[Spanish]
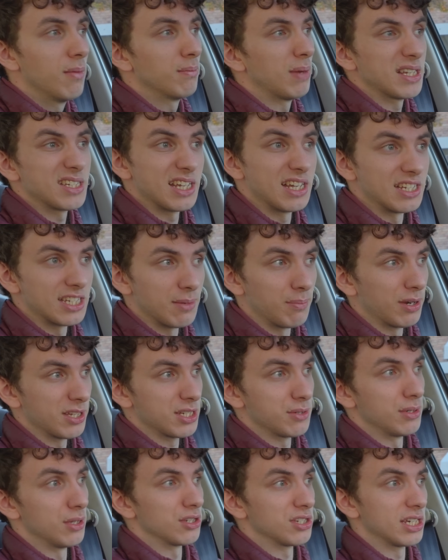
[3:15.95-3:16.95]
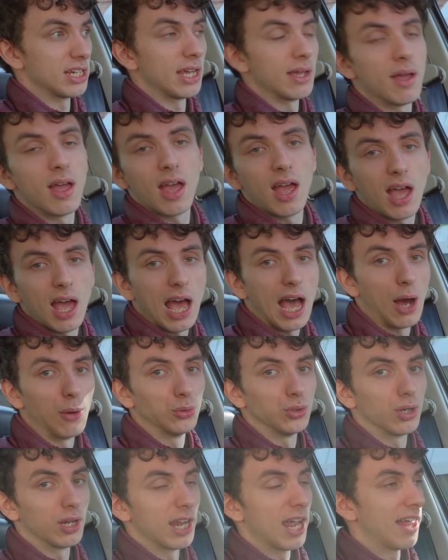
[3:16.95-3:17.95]
pasa desapercibido, así que
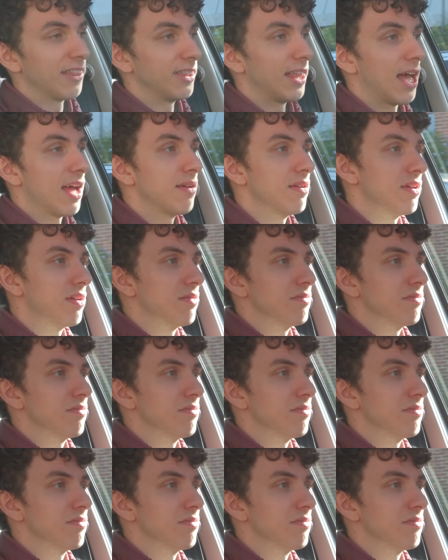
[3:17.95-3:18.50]
auto que anda